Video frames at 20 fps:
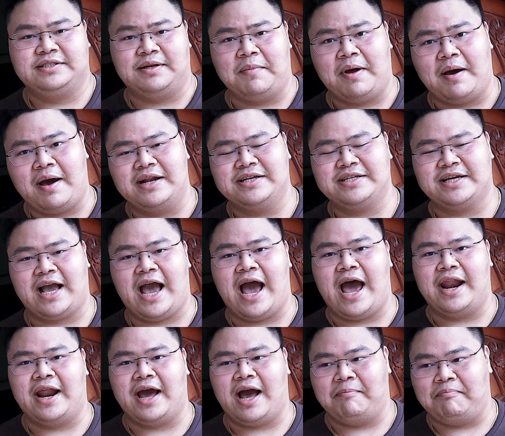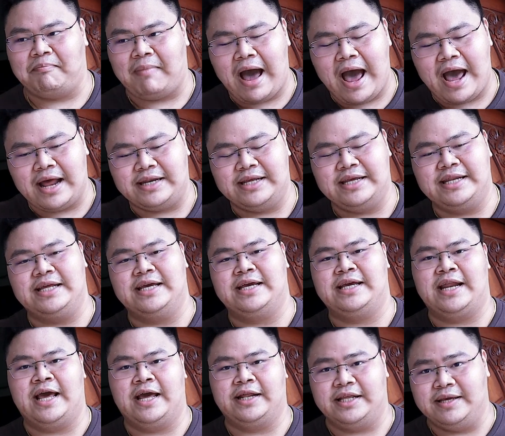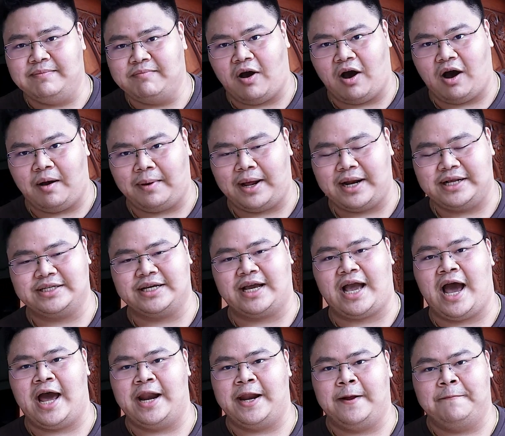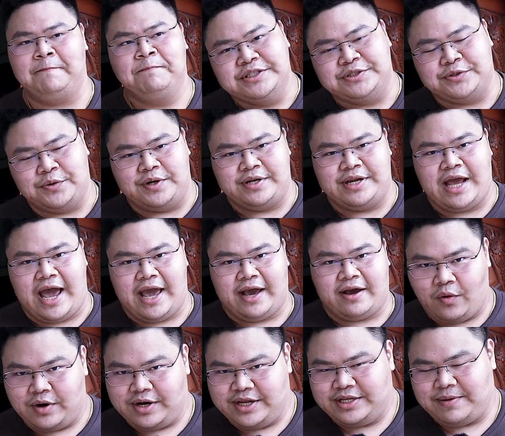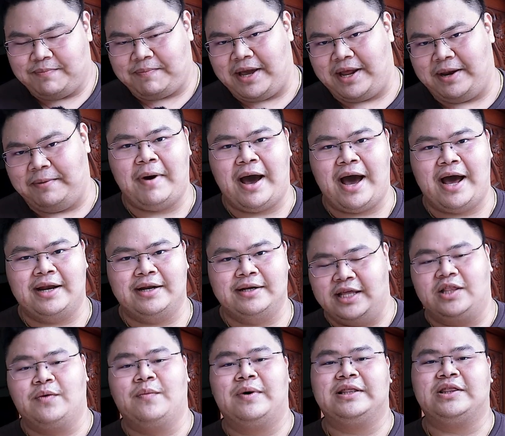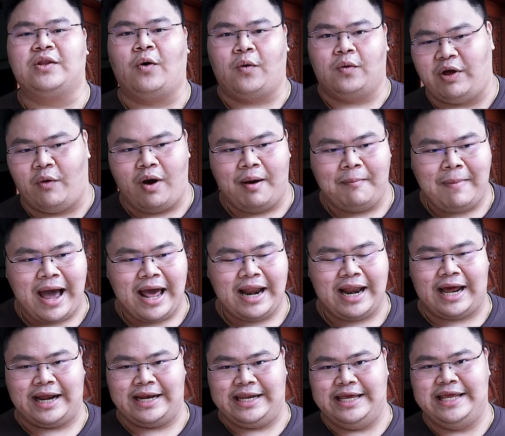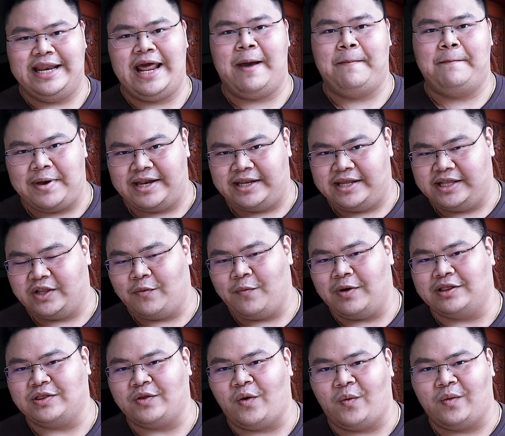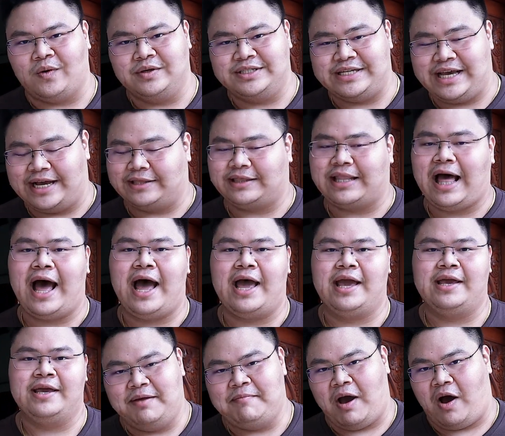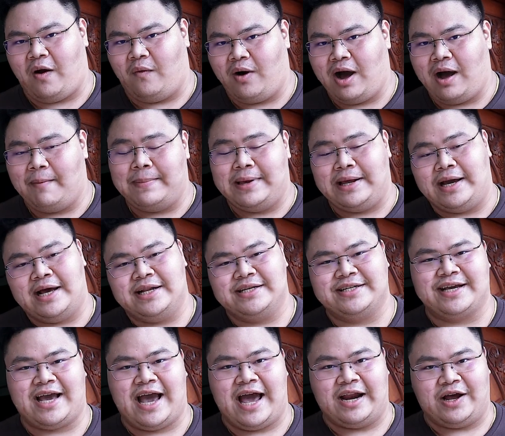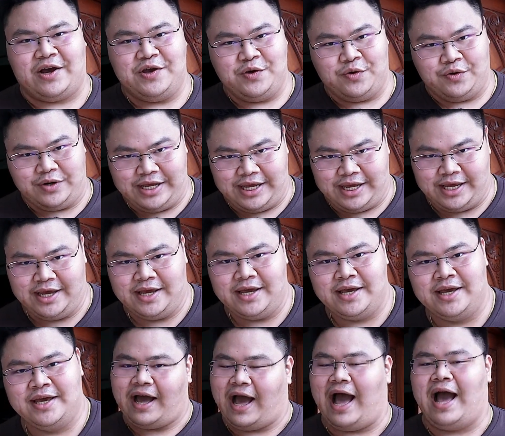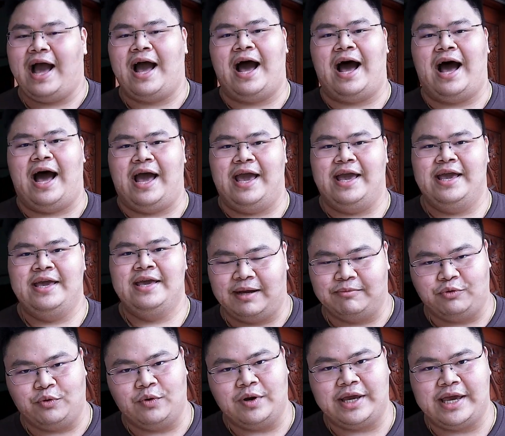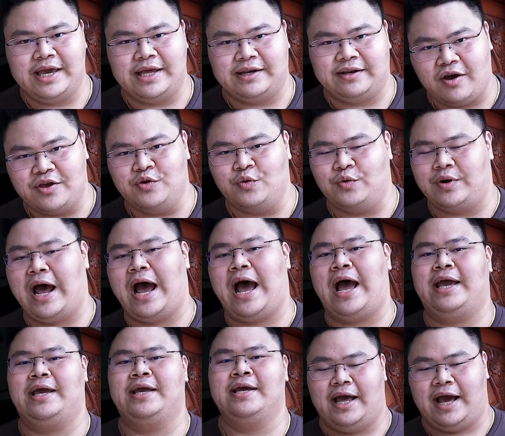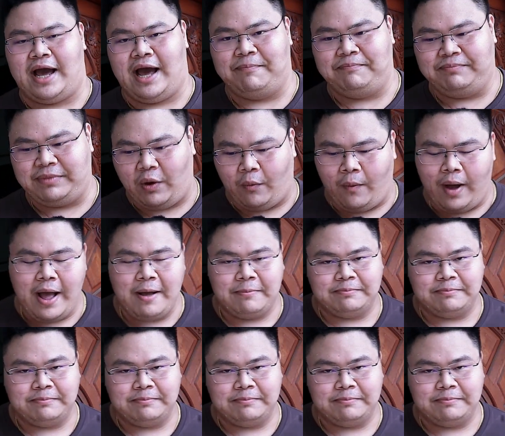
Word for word: หรับข้าราชการนะครับบ้านที่ดีเนี่ยที่เหมาะกับข้าราชการเนี่ยส่วนใหญ่ควรที่จะเป็นบ้านทิศตะวันตก แต่ว่าบ้านหลังนี้เนี่ยเป็นทิศตะวันตกเฉียงใต้ นั่นหมายความว่าเป็นข้าราชการก็อยู่ดีค้าขายทำธุรกิจก็อยู่ได้นะครับแต่ว่า